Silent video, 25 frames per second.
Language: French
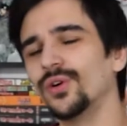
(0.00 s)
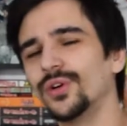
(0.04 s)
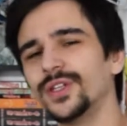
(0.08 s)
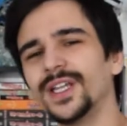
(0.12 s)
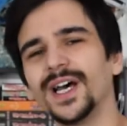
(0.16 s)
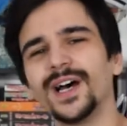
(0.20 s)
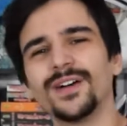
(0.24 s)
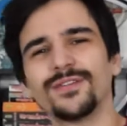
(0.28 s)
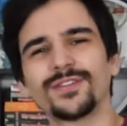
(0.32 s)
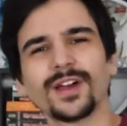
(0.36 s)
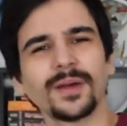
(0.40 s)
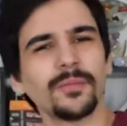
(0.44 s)

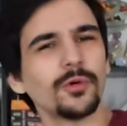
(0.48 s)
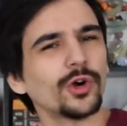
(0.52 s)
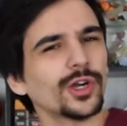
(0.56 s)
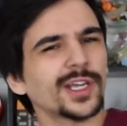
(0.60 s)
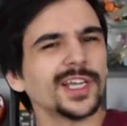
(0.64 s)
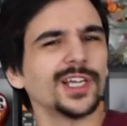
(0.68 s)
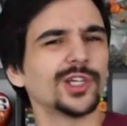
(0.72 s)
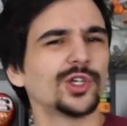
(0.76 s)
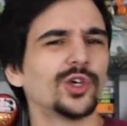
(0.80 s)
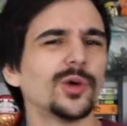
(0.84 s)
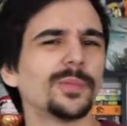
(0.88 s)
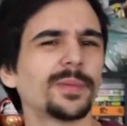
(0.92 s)
Ona a vraiment
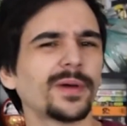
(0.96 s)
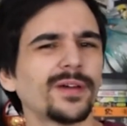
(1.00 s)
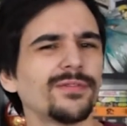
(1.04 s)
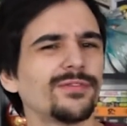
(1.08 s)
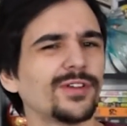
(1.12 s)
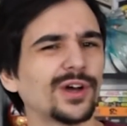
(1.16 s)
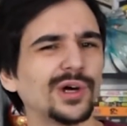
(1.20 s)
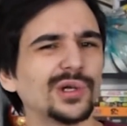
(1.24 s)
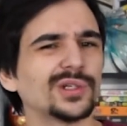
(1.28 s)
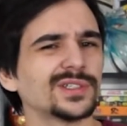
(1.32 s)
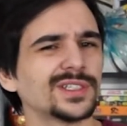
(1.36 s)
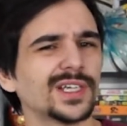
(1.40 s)
quelques
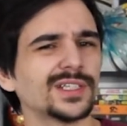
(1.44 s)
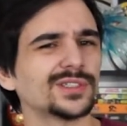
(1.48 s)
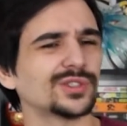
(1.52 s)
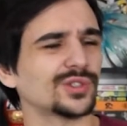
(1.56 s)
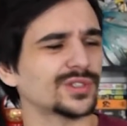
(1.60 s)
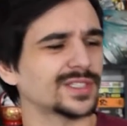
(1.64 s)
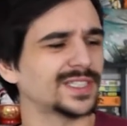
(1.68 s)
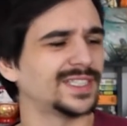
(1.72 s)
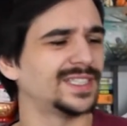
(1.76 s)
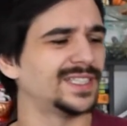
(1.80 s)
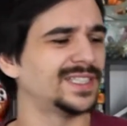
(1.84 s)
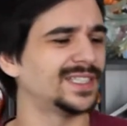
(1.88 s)
préférences hein, dans
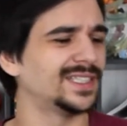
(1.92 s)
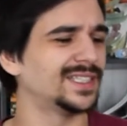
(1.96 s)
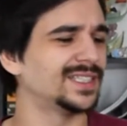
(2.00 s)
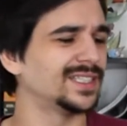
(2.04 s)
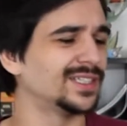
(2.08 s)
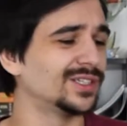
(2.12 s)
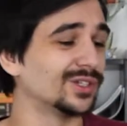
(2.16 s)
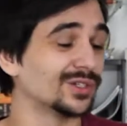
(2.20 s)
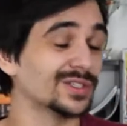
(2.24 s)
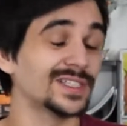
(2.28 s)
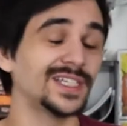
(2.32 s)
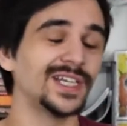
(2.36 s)

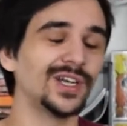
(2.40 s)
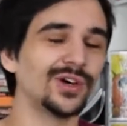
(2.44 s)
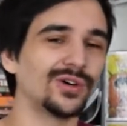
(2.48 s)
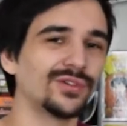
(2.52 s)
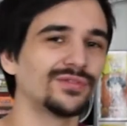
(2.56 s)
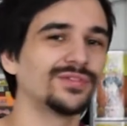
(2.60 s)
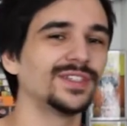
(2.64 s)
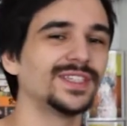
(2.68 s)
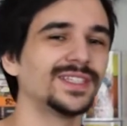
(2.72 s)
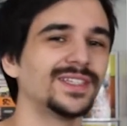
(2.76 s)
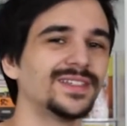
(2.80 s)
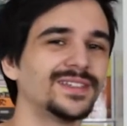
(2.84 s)
ce qu'il a
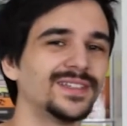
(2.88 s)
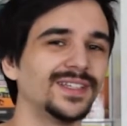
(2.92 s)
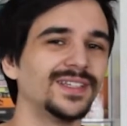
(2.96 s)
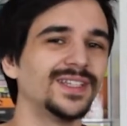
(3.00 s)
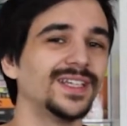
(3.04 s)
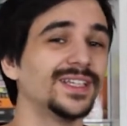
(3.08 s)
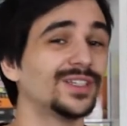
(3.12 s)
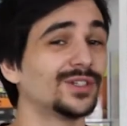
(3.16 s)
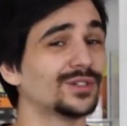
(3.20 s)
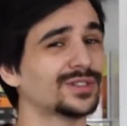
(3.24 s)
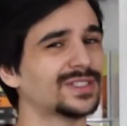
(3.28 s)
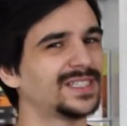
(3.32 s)
envie de dessiner
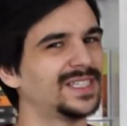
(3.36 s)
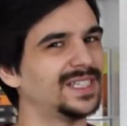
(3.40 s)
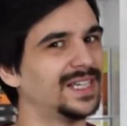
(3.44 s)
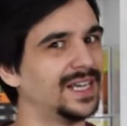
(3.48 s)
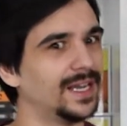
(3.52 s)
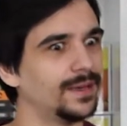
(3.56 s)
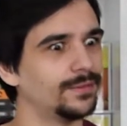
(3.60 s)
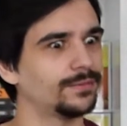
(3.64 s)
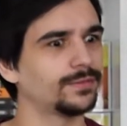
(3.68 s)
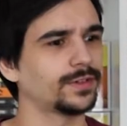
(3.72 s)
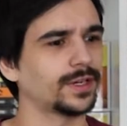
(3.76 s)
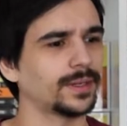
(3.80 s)
et dans ce qu'il
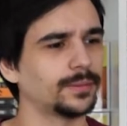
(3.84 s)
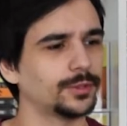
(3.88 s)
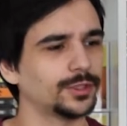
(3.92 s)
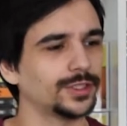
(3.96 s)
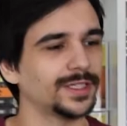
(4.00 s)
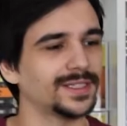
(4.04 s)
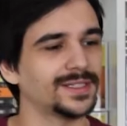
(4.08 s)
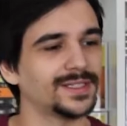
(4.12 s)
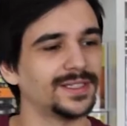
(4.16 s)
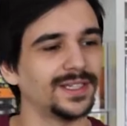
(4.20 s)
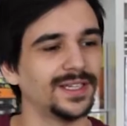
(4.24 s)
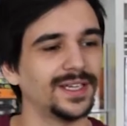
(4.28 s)
aime vraiment
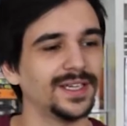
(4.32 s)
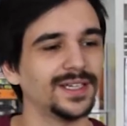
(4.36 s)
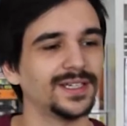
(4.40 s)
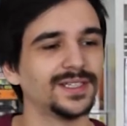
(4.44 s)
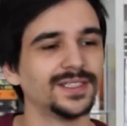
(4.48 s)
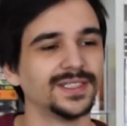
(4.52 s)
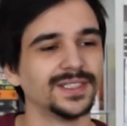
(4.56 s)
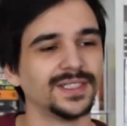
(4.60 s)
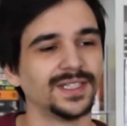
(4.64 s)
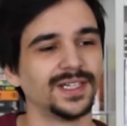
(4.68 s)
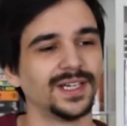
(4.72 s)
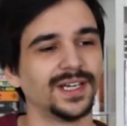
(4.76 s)
dessiner
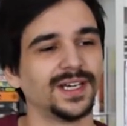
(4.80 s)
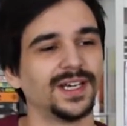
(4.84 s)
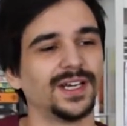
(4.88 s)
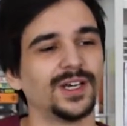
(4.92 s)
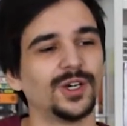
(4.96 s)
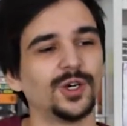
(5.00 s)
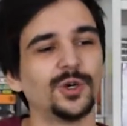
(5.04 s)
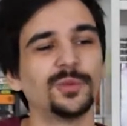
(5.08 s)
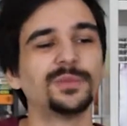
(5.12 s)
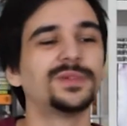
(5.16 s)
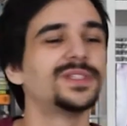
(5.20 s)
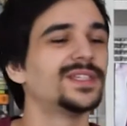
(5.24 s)

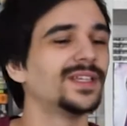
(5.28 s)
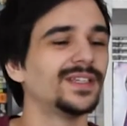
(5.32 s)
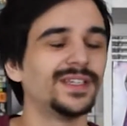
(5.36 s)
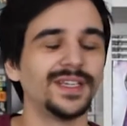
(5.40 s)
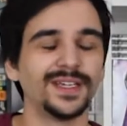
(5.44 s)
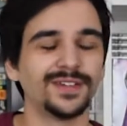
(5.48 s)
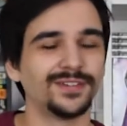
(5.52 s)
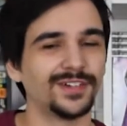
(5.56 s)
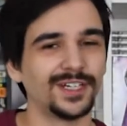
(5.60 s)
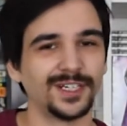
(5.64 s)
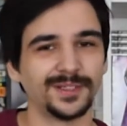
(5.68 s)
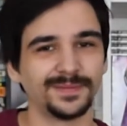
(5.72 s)
obsédé.
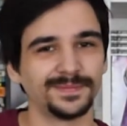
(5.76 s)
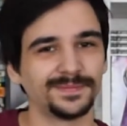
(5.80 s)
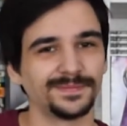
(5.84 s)
Ben.